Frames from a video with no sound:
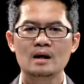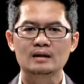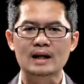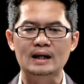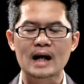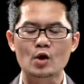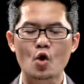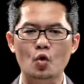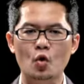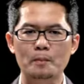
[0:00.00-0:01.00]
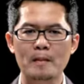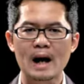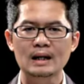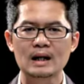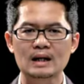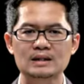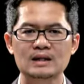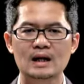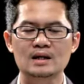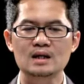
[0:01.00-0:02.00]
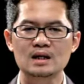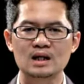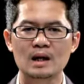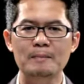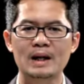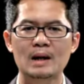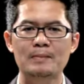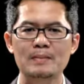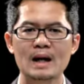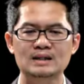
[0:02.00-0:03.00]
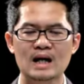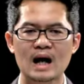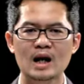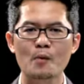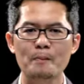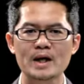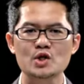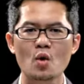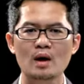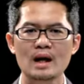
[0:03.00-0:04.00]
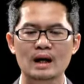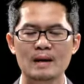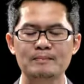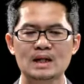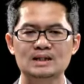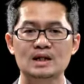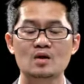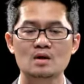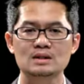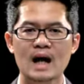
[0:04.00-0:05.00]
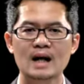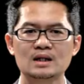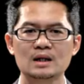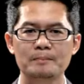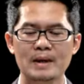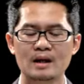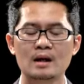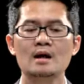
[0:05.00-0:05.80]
แต่การออกกฎหมายในลักษณะที่เขียนเป็นคำพิพากษาแล้วไปยกเลิกคำตัดสินของศาจึงเป็น